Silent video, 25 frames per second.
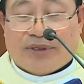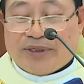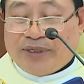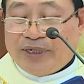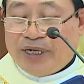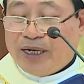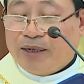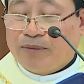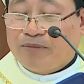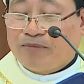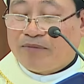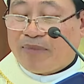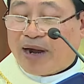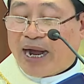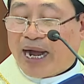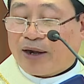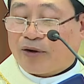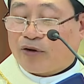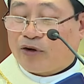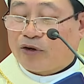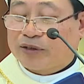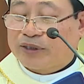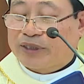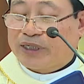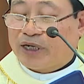nhưng bà
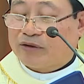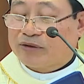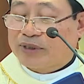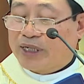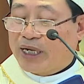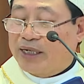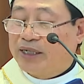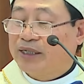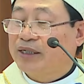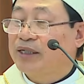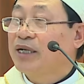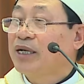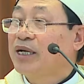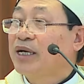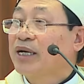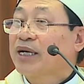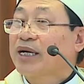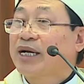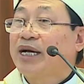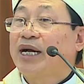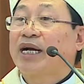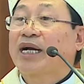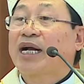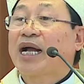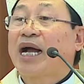con giáo dân
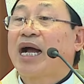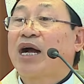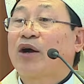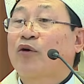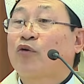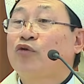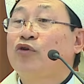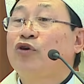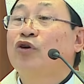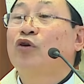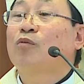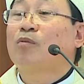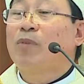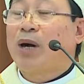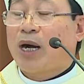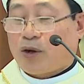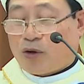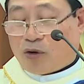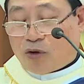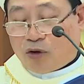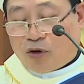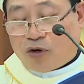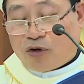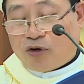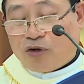kể cả quý ông bà
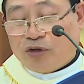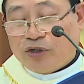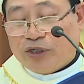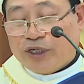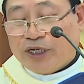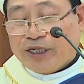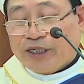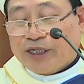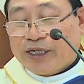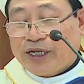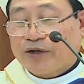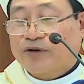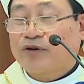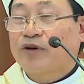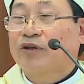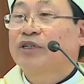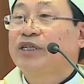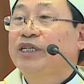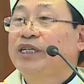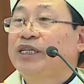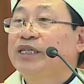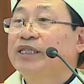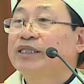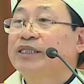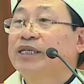cố thì con
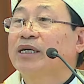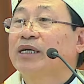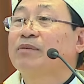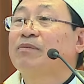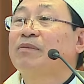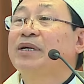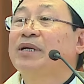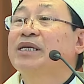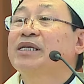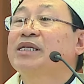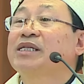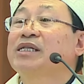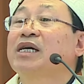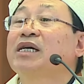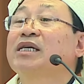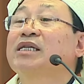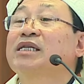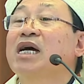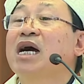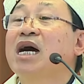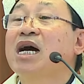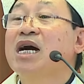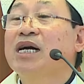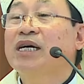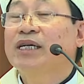nghĩ chắc biết sơ
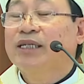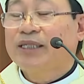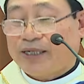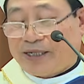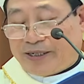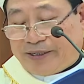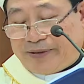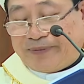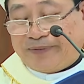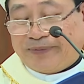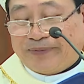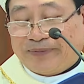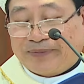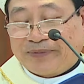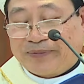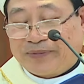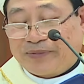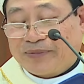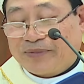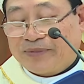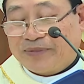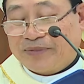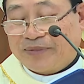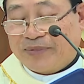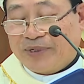sơ thôi
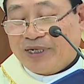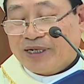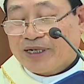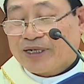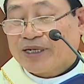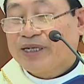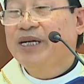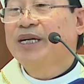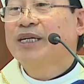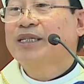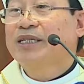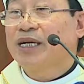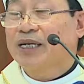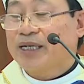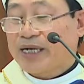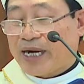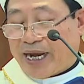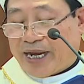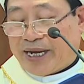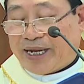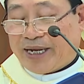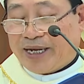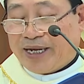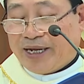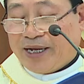nghi thức
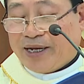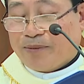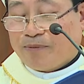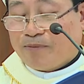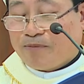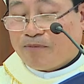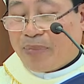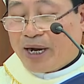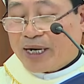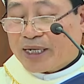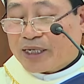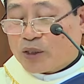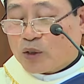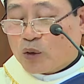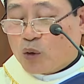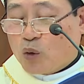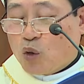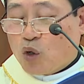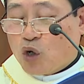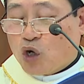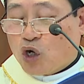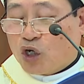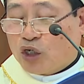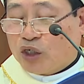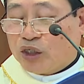này bắt
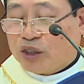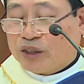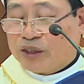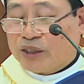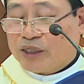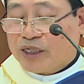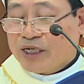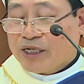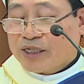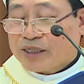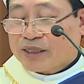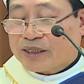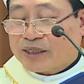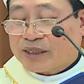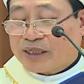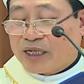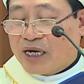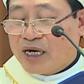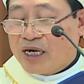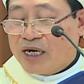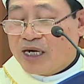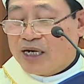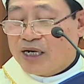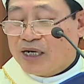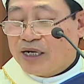nguồn
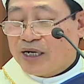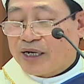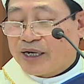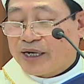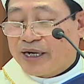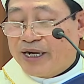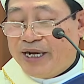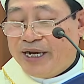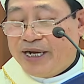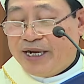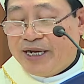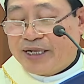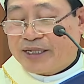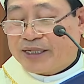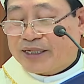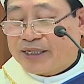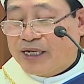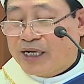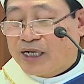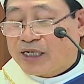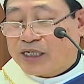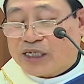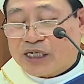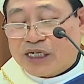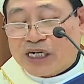từ nghi
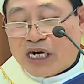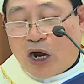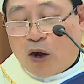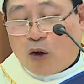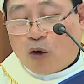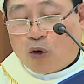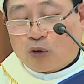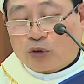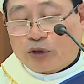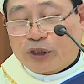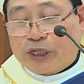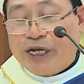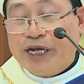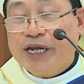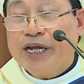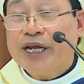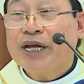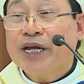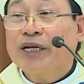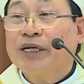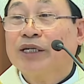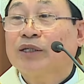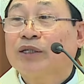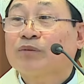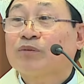thức đầu
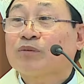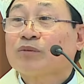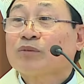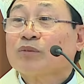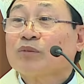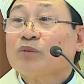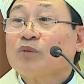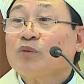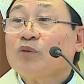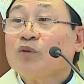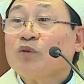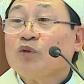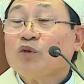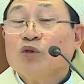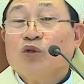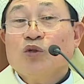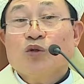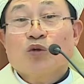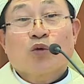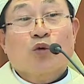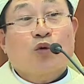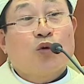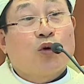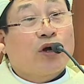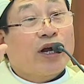tiên
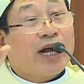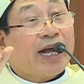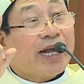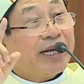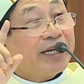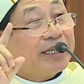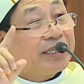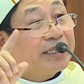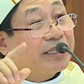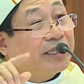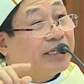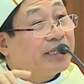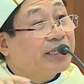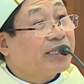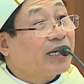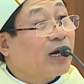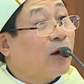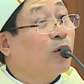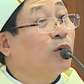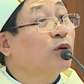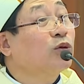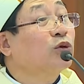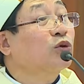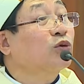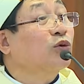của ngày thứ
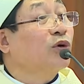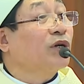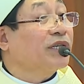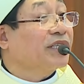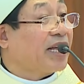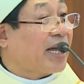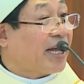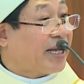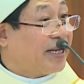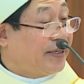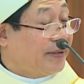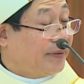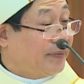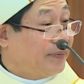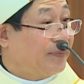sáu tuần thánh.